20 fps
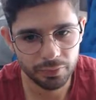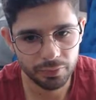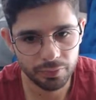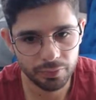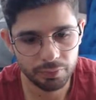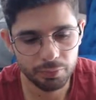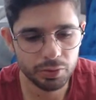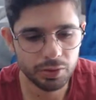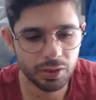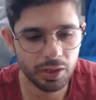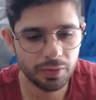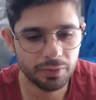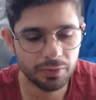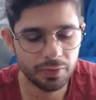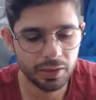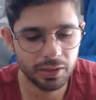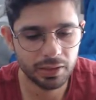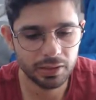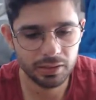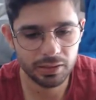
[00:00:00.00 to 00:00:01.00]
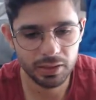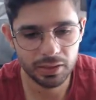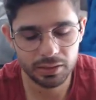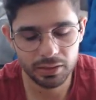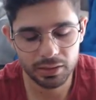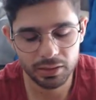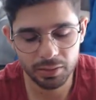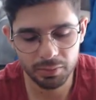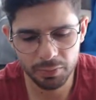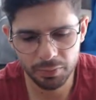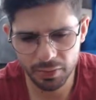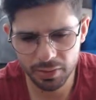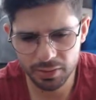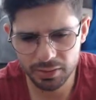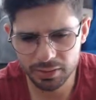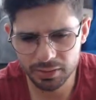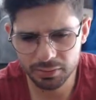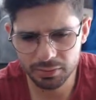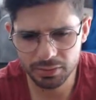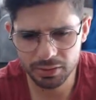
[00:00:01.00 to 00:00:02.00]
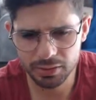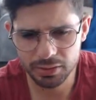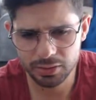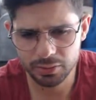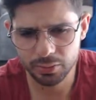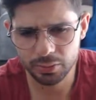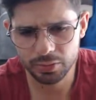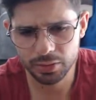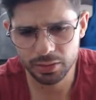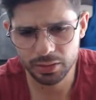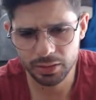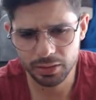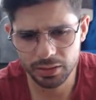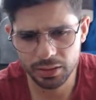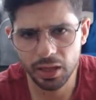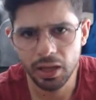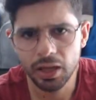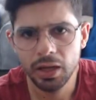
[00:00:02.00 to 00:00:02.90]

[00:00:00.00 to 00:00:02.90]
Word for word: Büser Feygi seçti değil mi? Fans'ı mı seçti ortadaki?